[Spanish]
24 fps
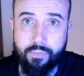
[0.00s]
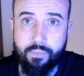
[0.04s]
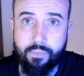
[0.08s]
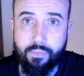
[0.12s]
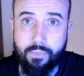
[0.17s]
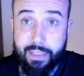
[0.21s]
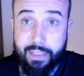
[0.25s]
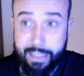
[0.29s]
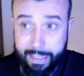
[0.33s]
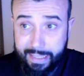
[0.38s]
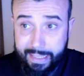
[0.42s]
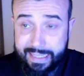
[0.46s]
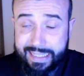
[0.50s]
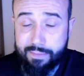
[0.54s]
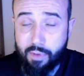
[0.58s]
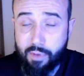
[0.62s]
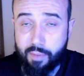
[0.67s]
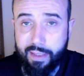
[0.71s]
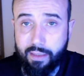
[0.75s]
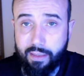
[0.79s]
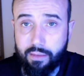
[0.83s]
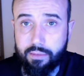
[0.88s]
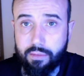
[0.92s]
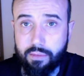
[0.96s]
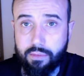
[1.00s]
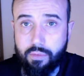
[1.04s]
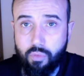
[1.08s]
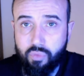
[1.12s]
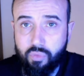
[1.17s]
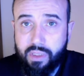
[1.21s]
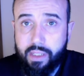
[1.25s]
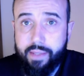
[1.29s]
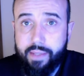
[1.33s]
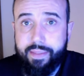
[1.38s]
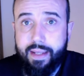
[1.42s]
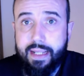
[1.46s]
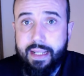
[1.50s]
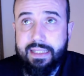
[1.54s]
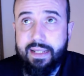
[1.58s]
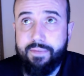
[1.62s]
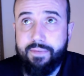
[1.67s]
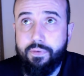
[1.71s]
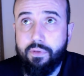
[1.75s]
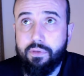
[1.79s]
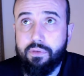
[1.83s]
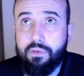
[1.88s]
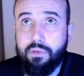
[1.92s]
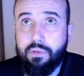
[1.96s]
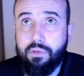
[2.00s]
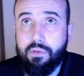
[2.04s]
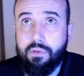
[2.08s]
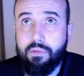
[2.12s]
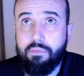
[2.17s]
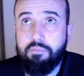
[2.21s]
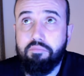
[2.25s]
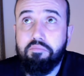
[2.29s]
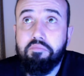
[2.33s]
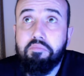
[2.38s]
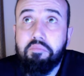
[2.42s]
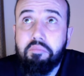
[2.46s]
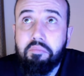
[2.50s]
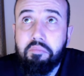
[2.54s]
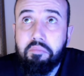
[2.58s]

Y en ese momento, utilizar esa foto,